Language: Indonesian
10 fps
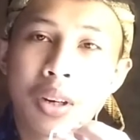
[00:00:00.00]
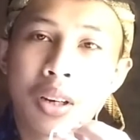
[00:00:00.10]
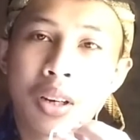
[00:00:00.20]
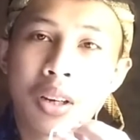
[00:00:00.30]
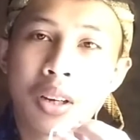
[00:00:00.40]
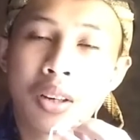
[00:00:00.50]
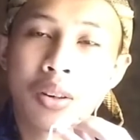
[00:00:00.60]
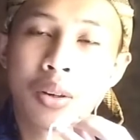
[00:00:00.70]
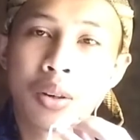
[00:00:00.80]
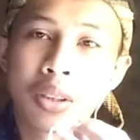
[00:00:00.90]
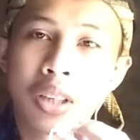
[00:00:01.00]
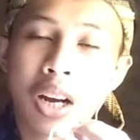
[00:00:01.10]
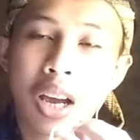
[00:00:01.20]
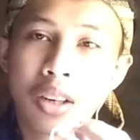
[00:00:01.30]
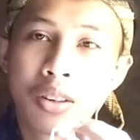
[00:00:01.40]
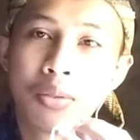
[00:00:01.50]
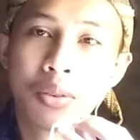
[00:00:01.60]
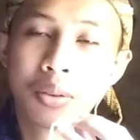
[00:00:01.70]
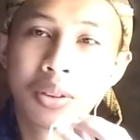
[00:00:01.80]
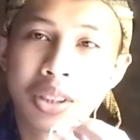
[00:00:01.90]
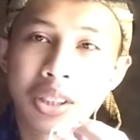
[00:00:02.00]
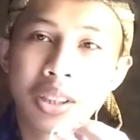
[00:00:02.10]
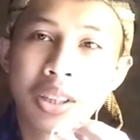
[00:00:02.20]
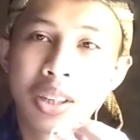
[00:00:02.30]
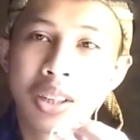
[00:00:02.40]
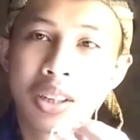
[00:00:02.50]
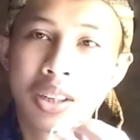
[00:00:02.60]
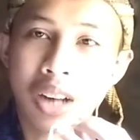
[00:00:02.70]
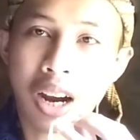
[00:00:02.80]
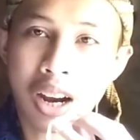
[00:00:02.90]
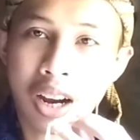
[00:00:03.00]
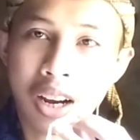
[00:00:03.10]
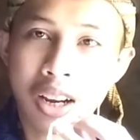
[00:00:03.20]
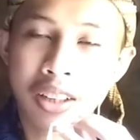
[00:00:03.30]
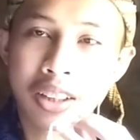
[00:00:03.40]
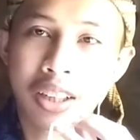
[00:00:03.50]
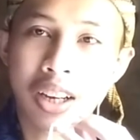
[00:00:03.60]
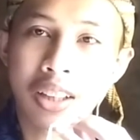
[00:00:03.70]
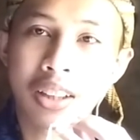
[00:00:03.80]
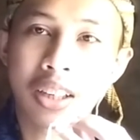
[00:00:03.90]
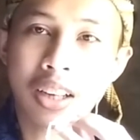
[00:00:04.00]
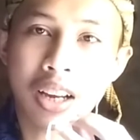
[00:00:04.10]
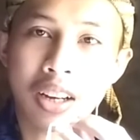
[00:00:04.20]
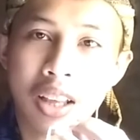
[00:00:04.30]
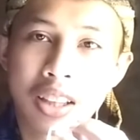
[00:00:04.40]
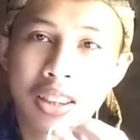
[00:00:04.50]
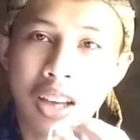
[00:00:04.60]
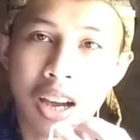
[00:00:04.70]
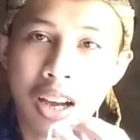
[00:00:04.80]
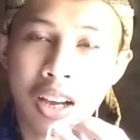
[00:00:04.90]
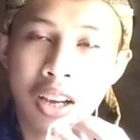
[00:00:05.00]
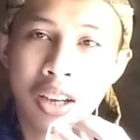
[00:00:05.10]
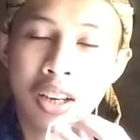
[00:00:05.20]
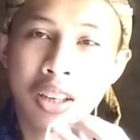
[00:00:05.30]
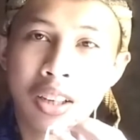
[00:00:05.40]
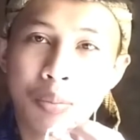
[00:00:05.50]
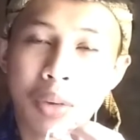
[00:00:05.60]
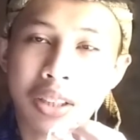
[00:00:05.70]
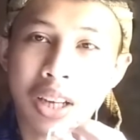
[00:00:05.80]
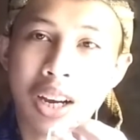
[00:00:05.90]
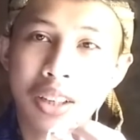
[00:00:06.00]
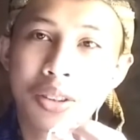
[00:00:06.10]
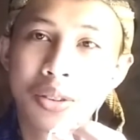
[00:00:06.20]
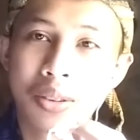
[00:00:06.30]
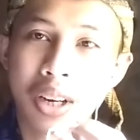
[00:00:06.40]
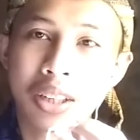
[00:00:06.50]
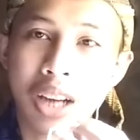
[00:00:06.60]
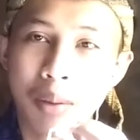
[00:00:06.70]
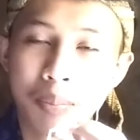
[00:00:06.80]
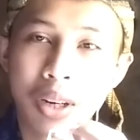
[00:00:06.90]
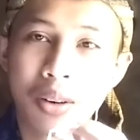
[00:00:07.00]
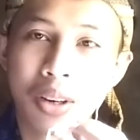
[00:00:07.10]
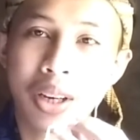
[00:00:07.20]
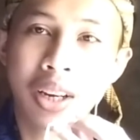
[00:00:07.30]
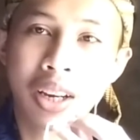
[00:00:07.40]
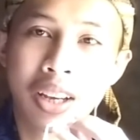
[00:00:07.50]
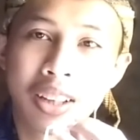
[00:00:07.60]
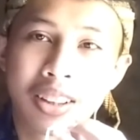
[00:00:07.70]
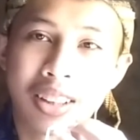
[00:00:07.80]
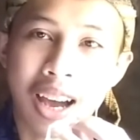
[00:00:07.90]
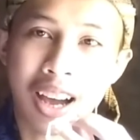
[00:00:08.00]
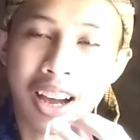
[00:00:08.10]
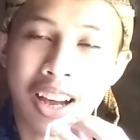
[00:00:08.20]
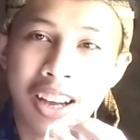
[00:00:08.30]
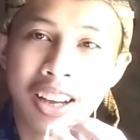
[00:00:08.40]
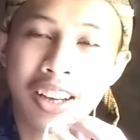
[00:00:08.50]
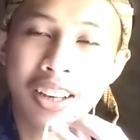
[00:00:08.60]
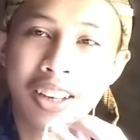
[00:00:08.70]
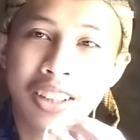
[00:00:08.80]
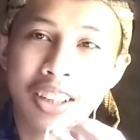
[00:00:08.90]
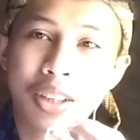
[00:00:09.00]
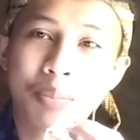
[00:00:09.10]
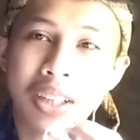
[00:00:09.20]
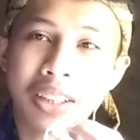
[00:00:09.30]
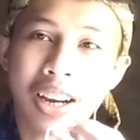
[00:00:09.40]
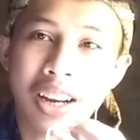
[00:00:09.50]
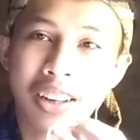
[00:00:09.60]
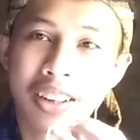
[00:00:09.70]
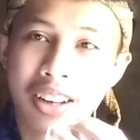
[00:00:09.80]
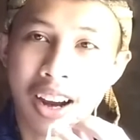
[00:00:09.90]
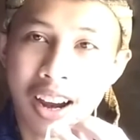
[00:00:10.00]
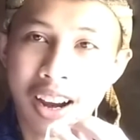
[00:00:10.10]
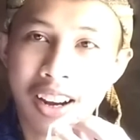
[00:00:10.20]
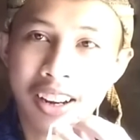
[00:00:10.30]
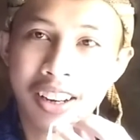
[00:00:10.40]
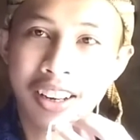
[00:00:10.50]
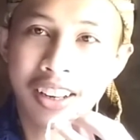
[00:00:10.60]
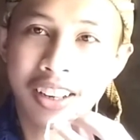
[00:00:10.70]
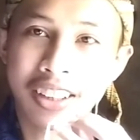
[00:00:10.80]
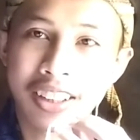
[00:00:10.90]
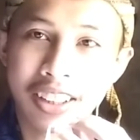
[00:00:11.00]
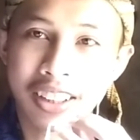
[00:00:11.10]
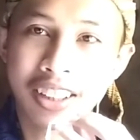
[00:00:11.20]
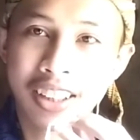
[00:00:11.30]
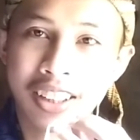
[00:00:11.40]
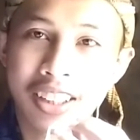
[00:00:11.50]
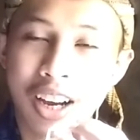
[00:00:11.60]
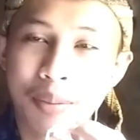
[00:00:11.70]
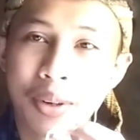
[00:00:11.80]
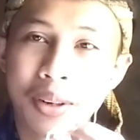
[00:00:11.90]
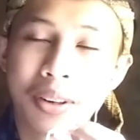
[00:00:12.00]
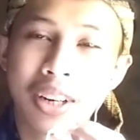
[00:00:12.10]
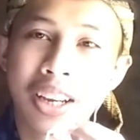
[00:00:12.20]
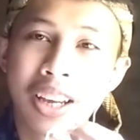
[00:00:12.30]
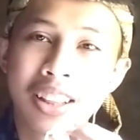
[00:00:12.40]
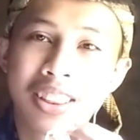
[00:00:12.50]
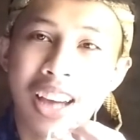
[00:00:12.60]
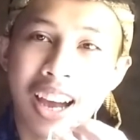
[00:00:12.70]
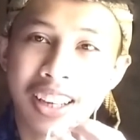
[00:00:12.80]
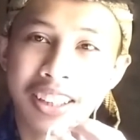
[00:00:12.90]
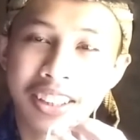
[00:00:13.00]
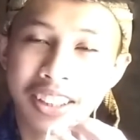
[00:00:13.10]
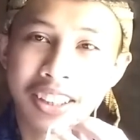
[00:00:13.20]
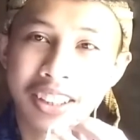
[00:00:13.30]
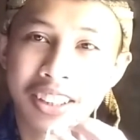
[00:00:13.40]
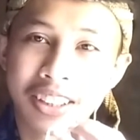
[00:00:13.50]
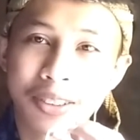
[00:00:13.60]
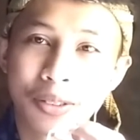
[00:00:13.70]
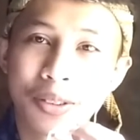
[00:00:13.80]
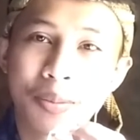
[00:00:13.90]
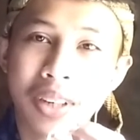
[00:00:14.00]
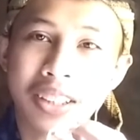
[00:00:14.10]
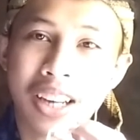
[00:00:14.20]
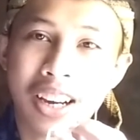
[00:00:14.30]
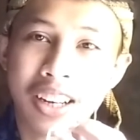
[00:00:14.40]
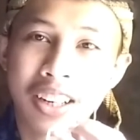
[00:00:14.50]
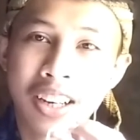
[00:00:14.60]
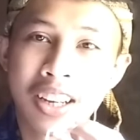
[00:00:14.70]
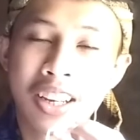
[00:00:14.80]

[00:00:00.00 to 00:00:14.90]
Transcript: uh, selain fungsi da digantikan da pasangannya juga diambil oleh da jadi pasangan da ini diambil oleh da ini untuk pasangan